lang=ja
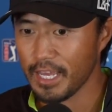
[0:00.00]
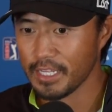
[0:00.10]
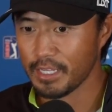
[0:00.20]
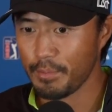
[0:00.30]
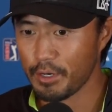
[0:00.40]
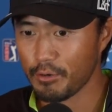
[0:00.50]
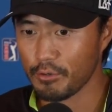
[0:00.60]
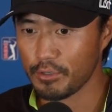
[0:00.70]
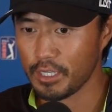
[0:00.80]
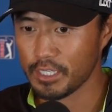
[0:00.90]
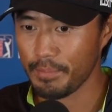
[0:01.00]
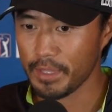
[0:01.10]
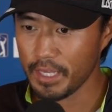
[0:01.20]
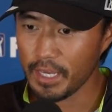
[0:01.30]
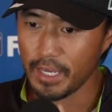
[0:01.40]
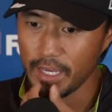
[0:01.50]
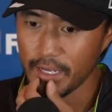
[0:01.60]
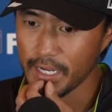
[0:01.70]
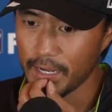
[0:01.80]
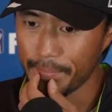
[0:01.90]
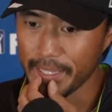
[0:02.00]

攻めるホールで攻めて頑張っ